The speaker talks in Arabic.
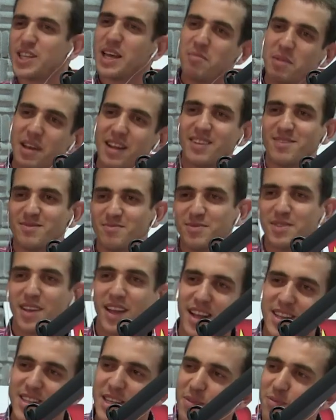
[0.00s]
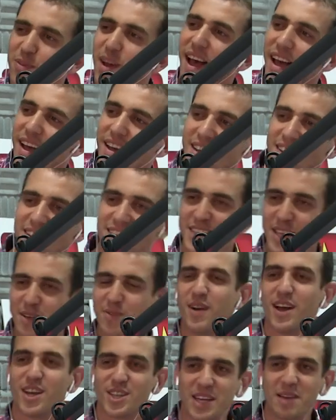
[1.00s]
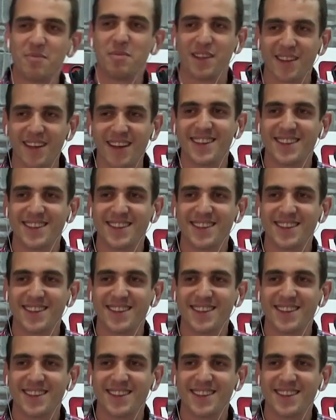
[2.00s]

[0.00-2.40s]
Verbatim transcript: جميل حاجه ديالي دفاع دفاع جميل